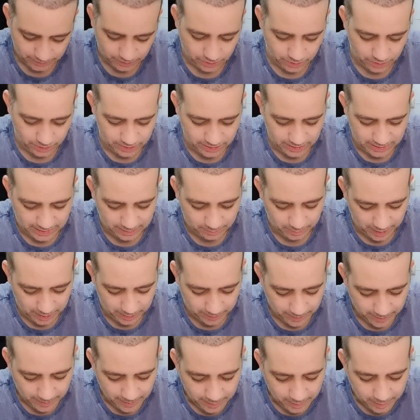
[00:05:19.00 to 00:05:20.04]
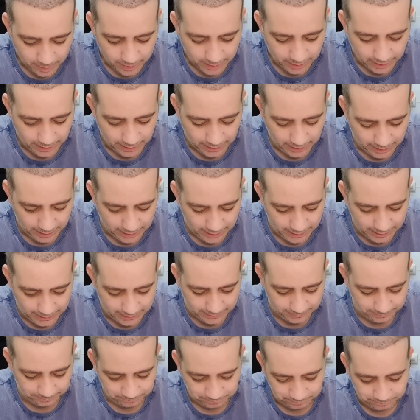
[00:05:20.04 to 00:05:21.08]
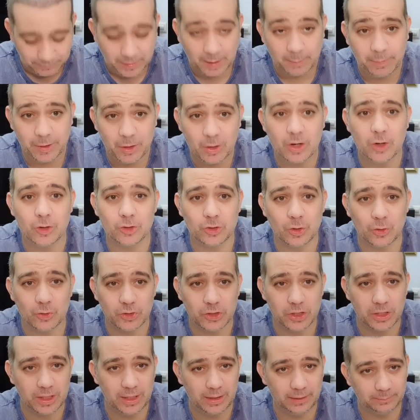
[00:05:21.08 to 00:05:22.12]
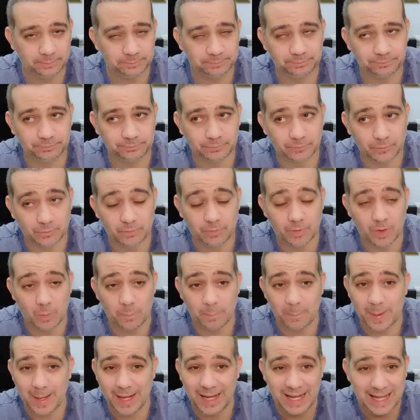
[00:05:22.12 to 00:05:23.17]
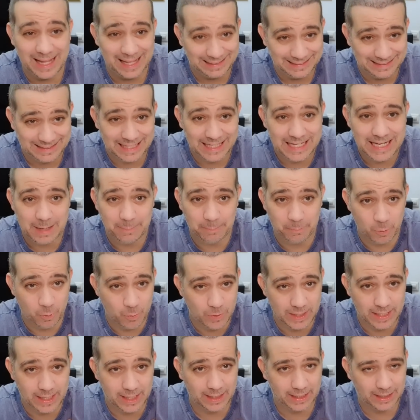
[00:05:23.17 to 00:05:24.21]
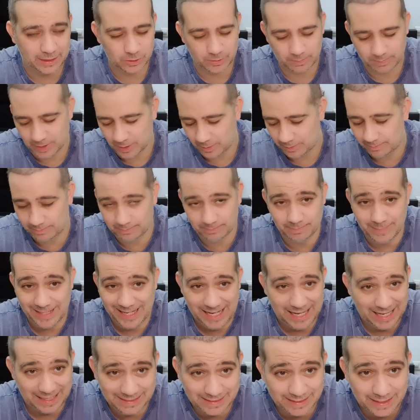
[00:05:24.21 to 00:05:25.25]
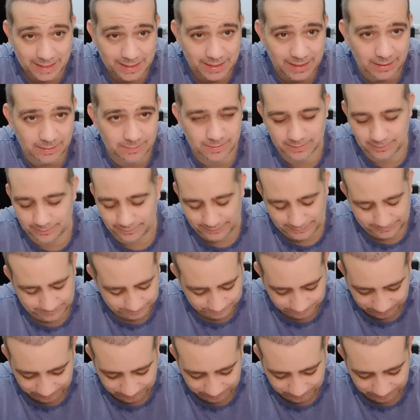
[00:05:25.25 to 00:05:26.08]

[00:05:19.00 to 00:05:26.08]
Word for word: conocida. Bueno, eh, espero que lo solucione. Me encantaría publicar el caso, pero me encantaría. ahora.